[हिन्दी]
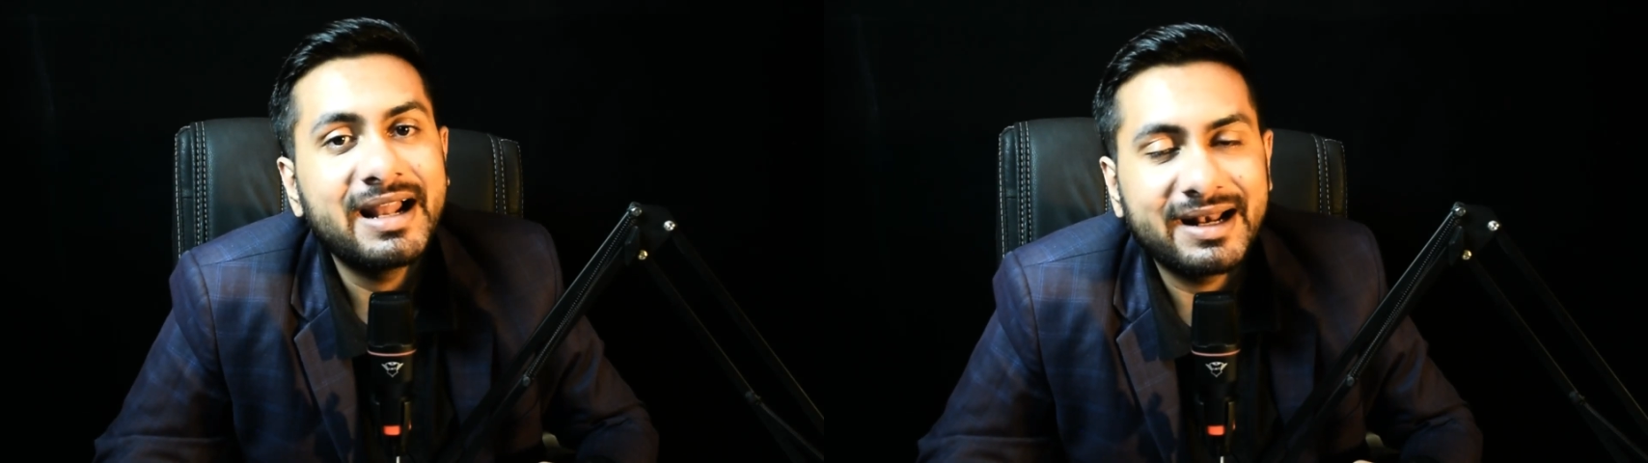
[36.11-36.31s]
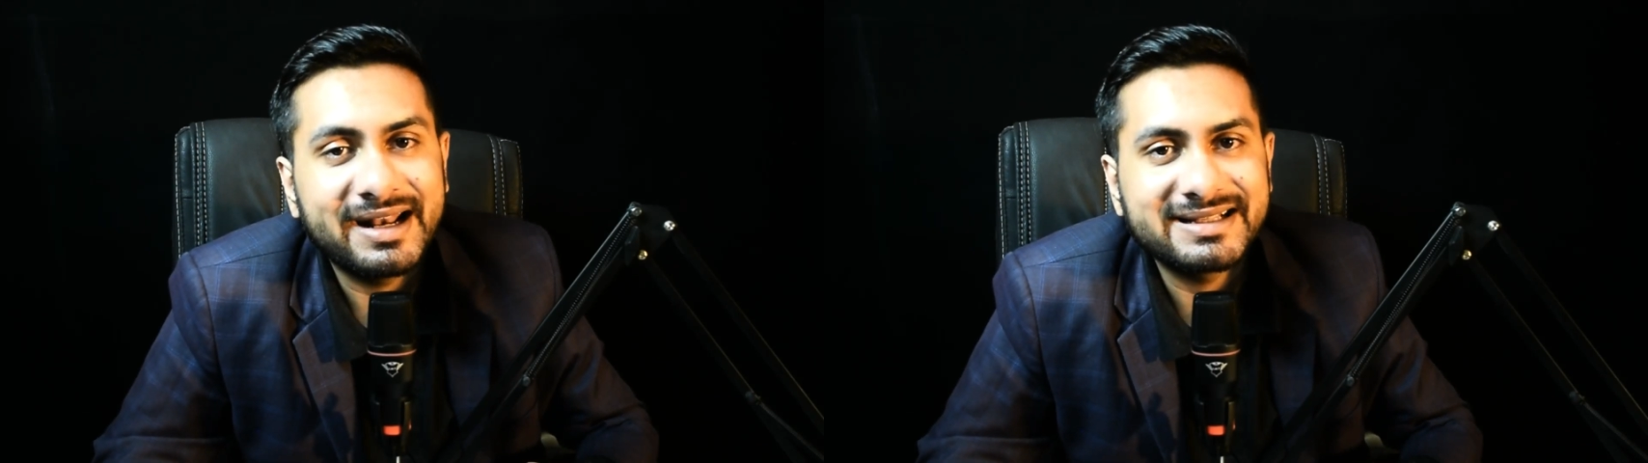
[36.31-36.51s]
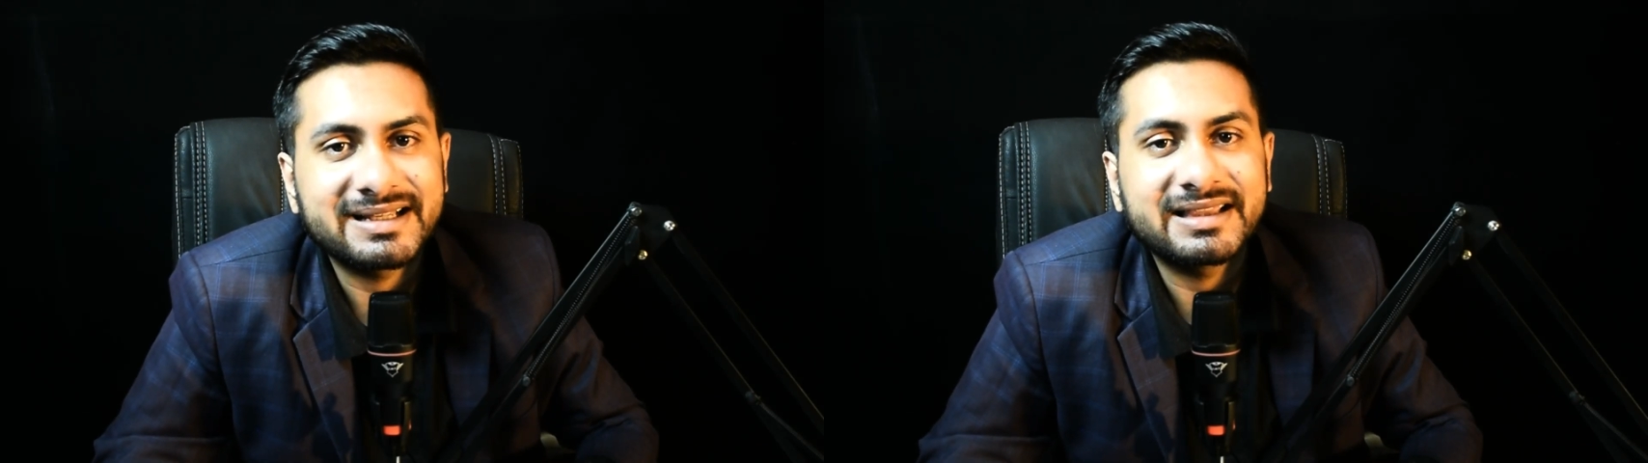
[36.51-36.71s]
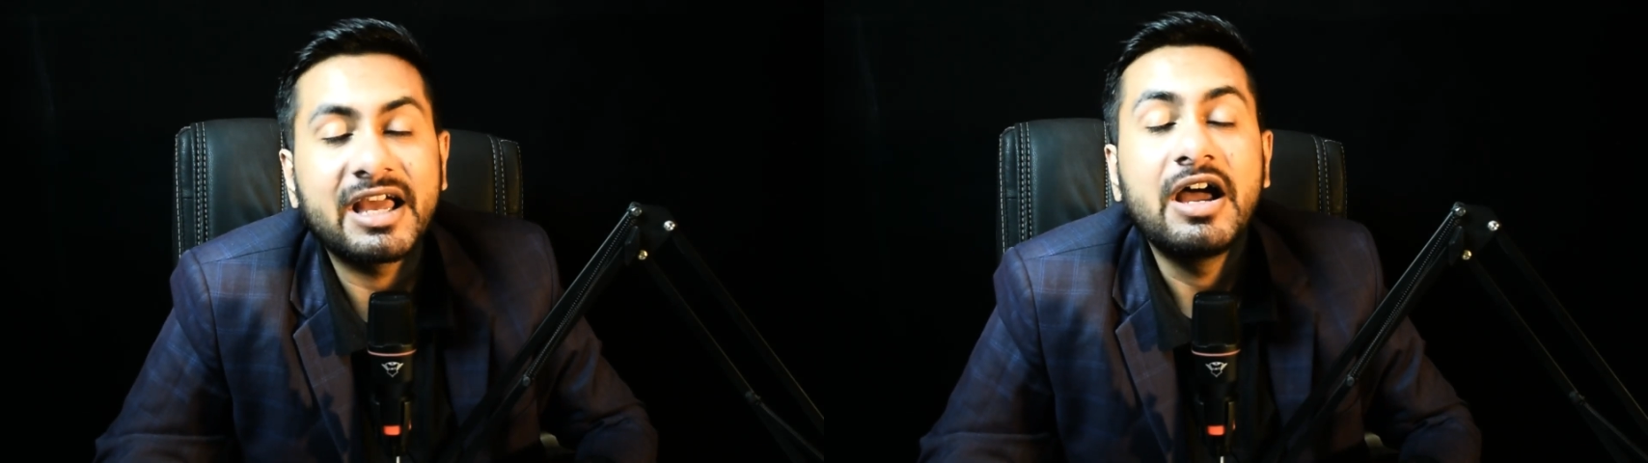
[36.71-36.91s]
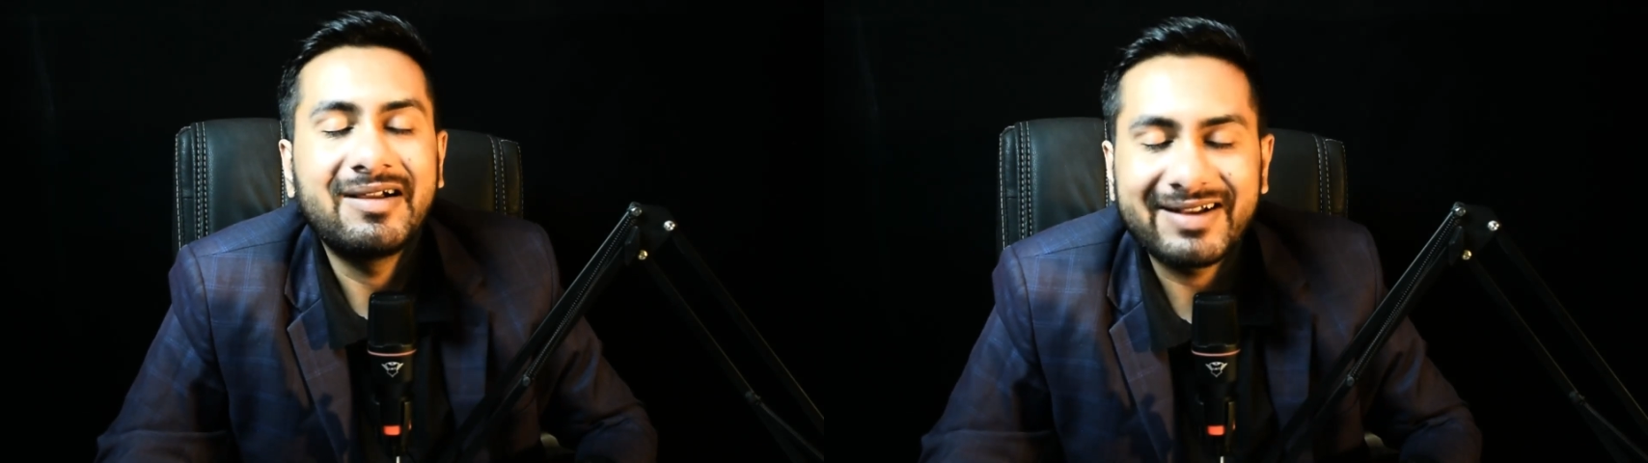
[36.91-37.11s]
ले सकते
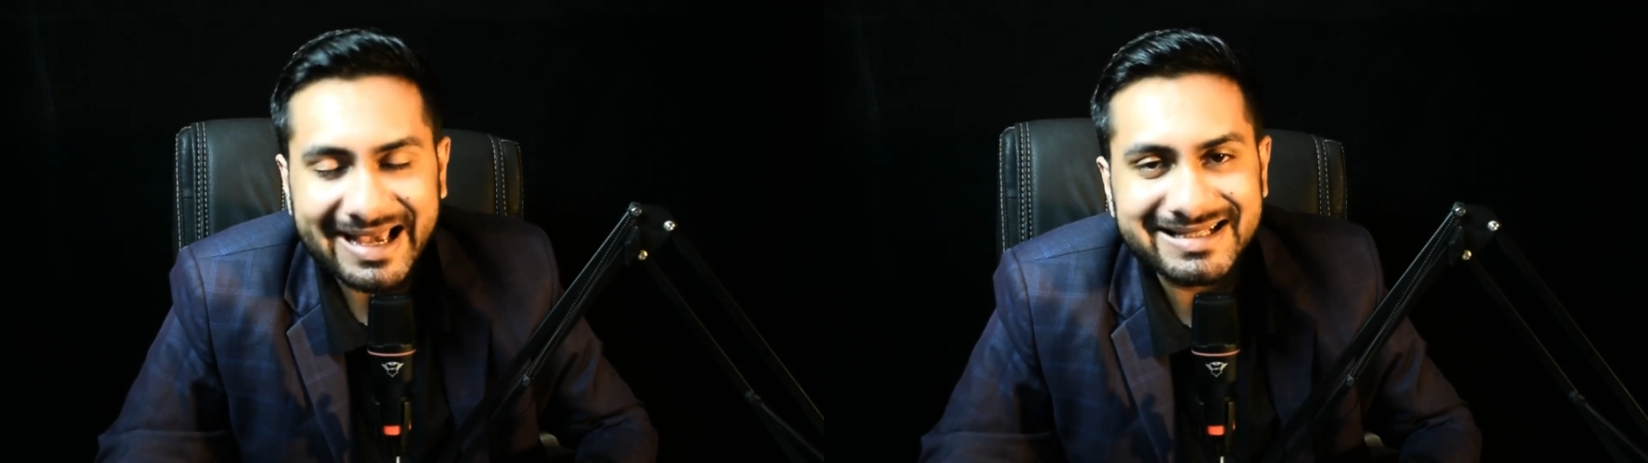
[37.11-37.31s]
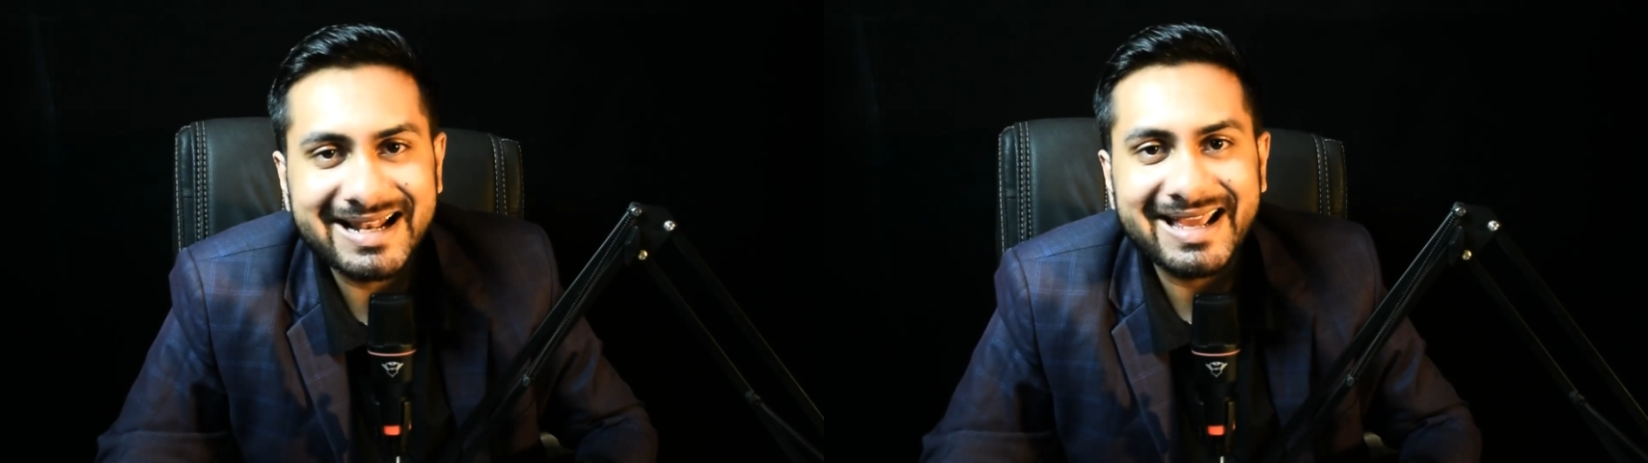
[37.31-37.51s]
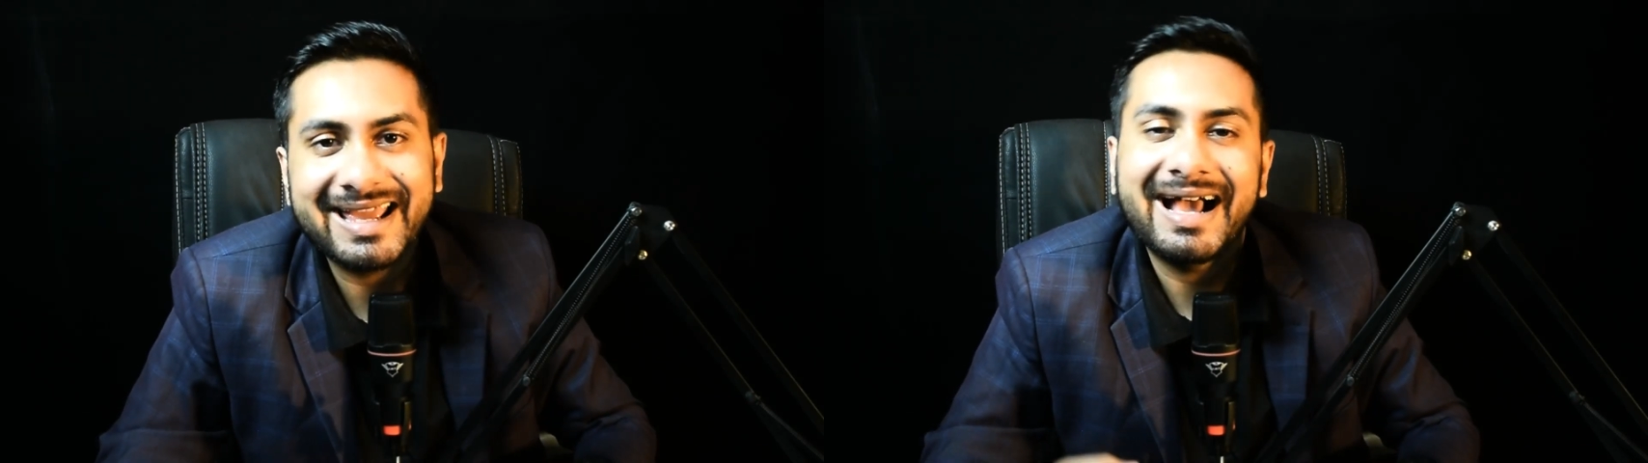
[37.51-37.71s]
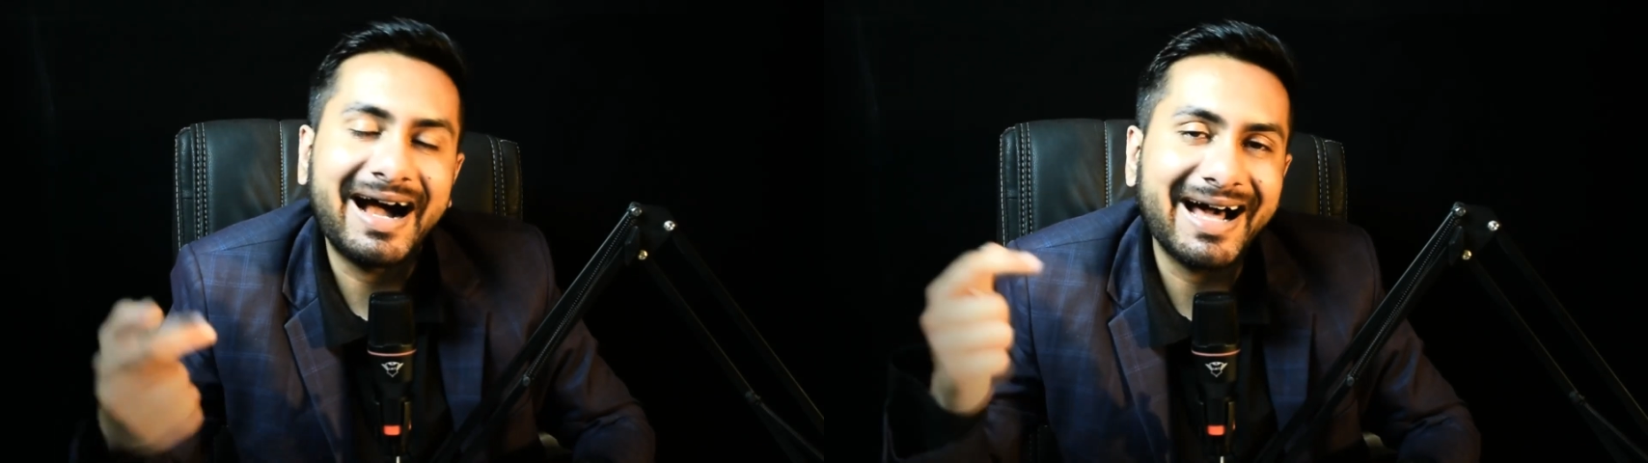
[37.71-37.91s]
हैं वो कैसे लेंगे